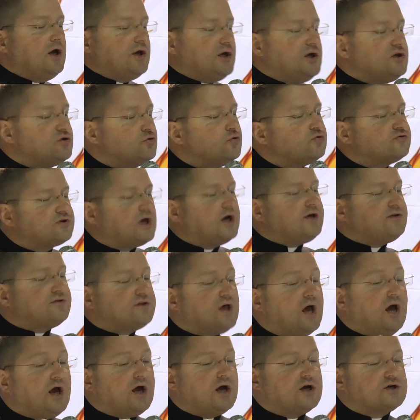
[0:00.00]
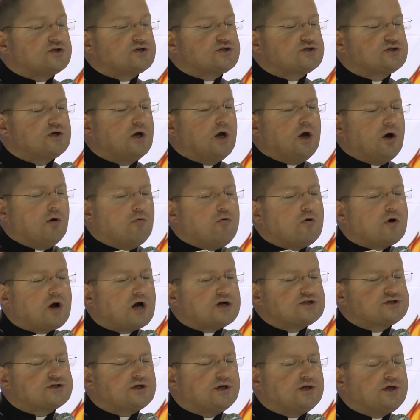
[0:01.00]
I tutaj też
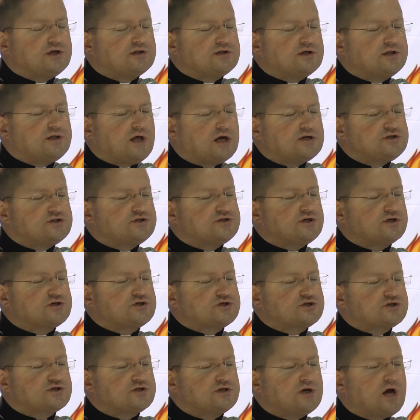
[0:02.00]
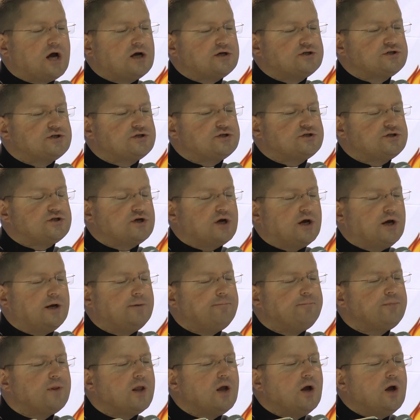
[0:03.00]
Łukasza 11, 13